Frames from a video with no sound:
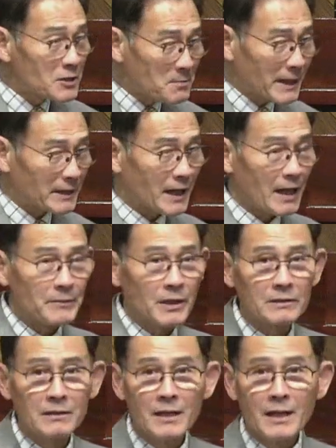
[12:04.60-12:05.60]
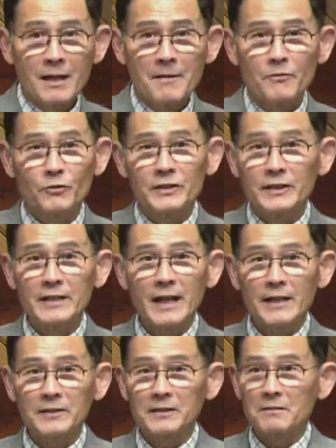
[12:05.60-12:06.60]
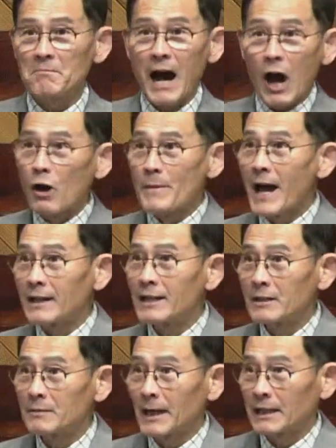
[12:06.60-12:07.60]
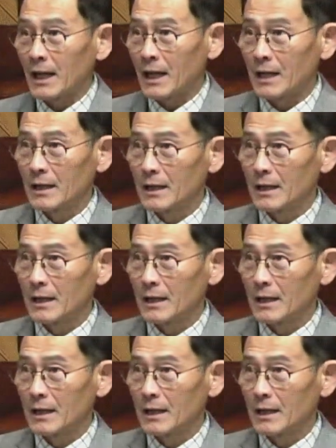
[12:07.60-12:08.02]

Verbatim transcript: 받으라 하면 신약에서는 마음의 할례를 받아라.